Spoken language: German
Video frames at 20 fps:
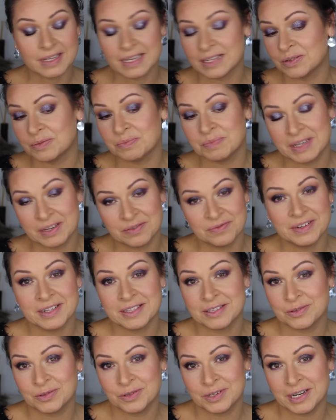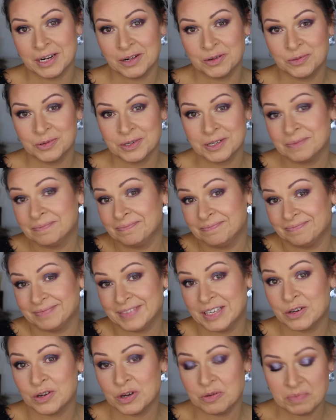Also mir gefällt es total gut.
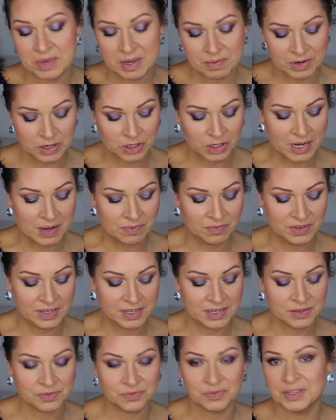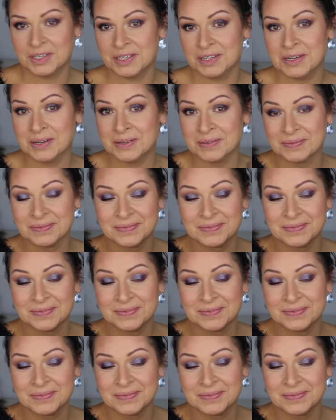Ihr könnt mir ja mal schreiben, wie ihr es findet.